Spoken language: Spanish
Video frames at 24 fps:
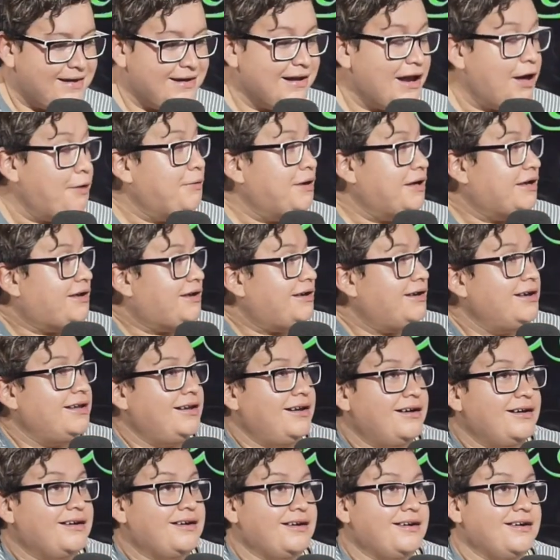La
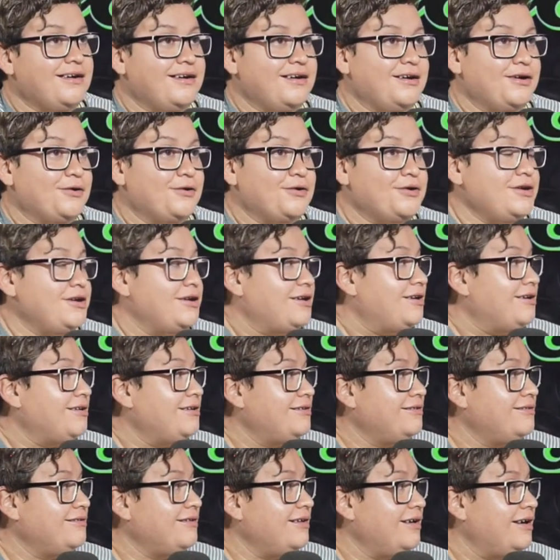Viquina, que
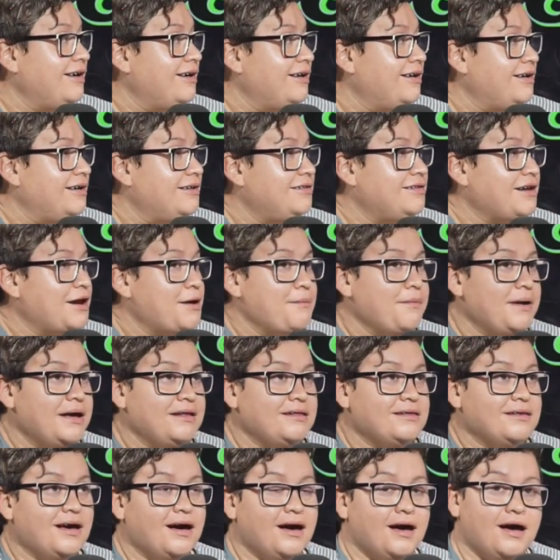oye, es
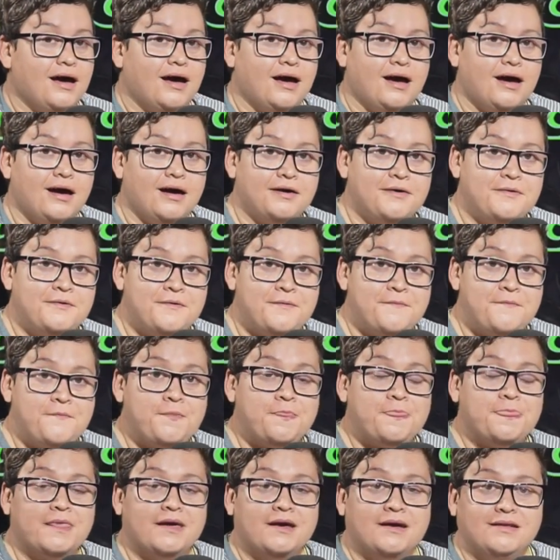tremenda,
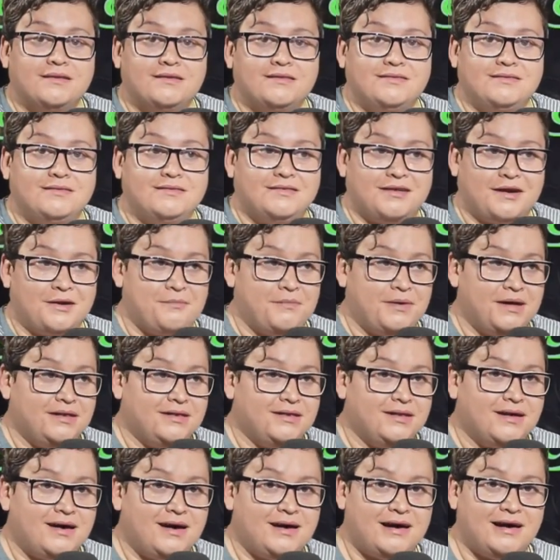
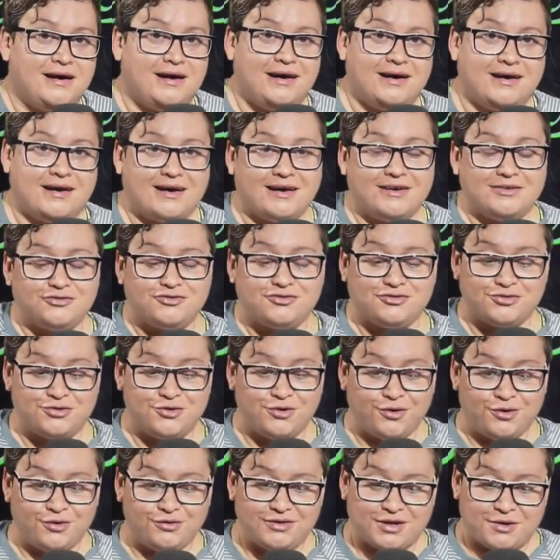tremenda
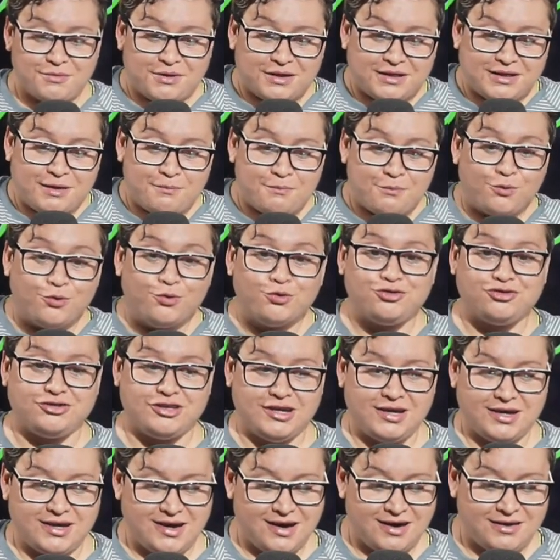canción, tremenda
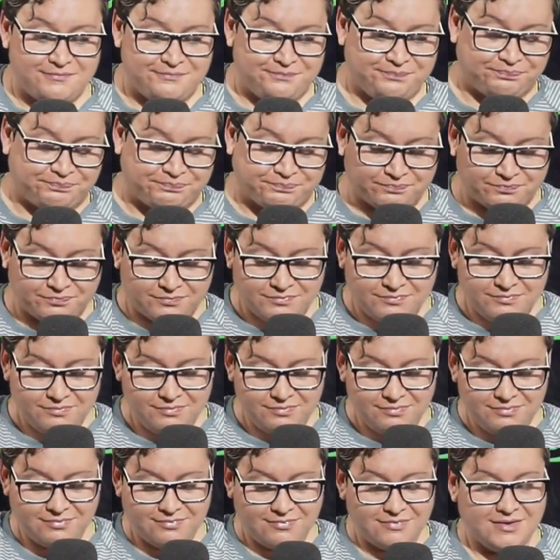música.
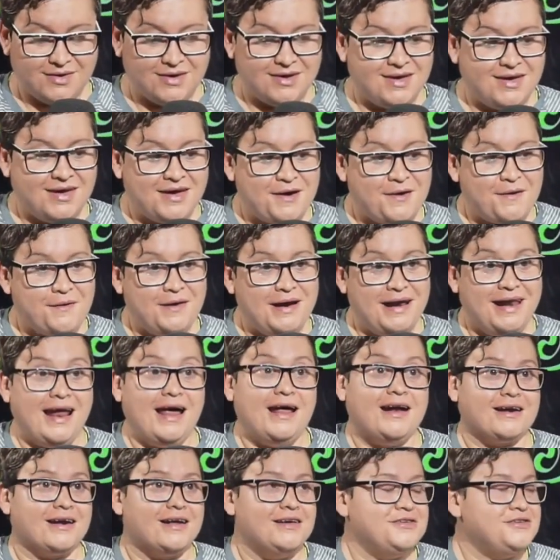
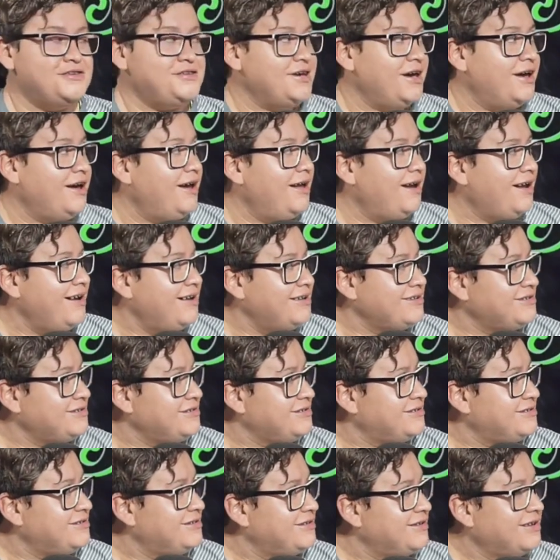Las
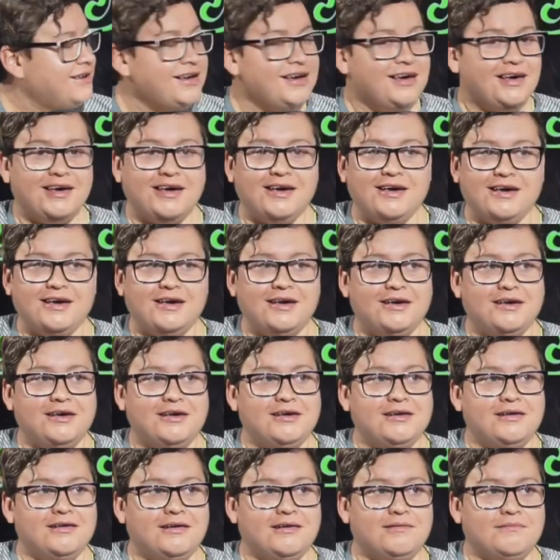rancheras,
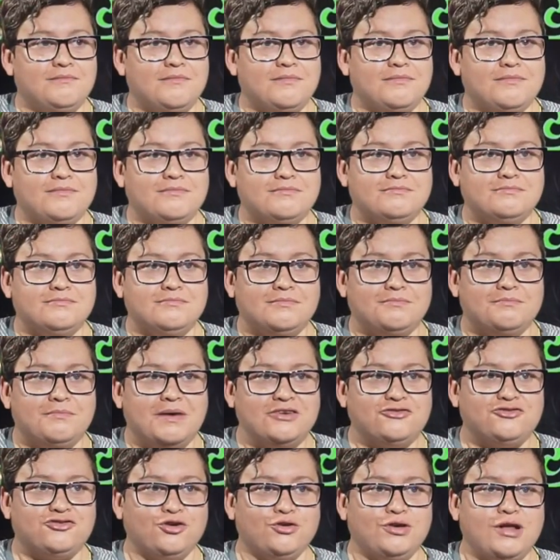que
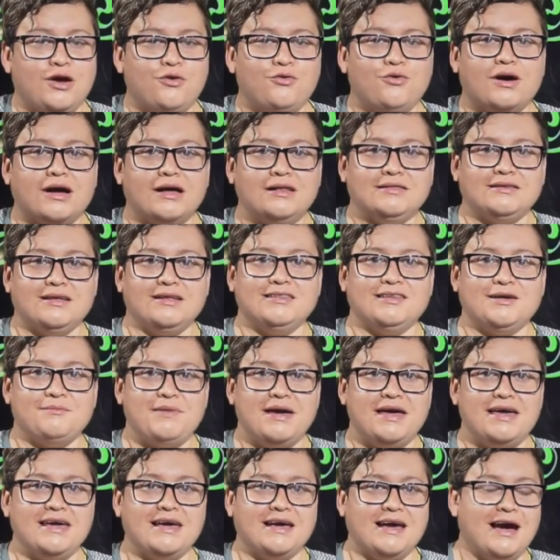mencionar un cantante
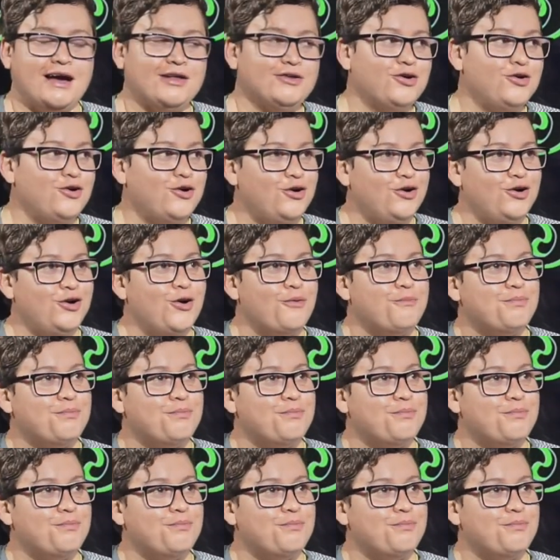mexicano, lo